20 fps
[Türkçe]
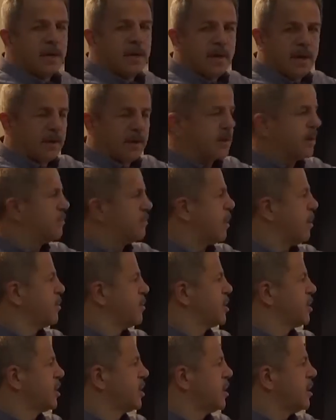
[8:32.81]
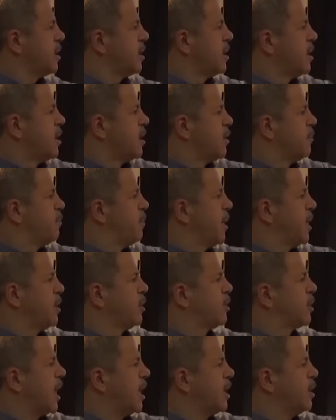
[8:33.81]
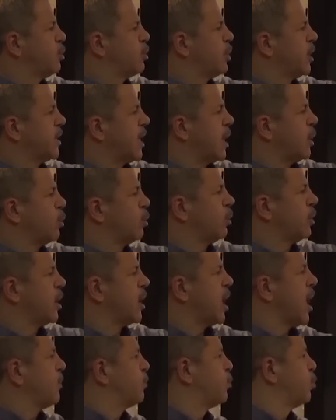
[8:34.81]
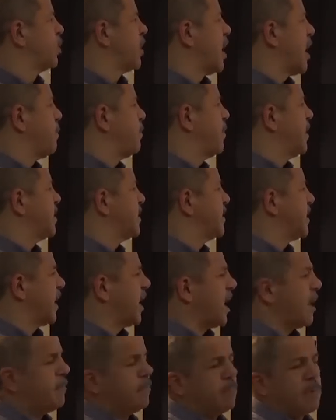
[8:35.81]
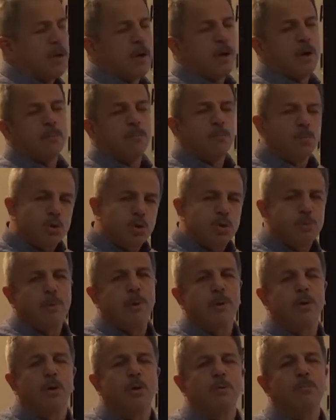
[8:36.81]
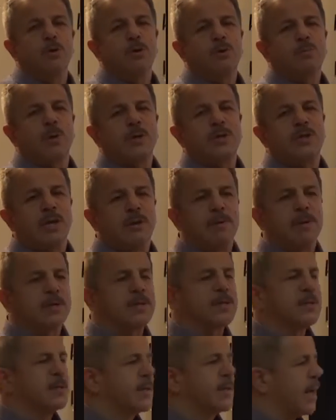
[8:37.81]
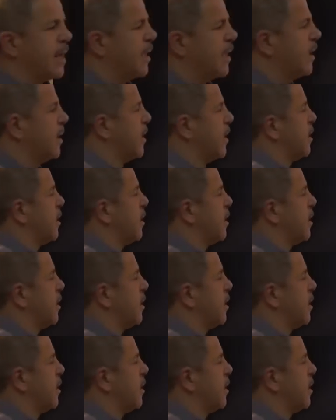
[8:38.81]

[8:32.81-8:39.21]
katılmamıştı. Beni Kaynuka'dan olan Abdullah bin Selam Müslüman olmuş ve çevresinde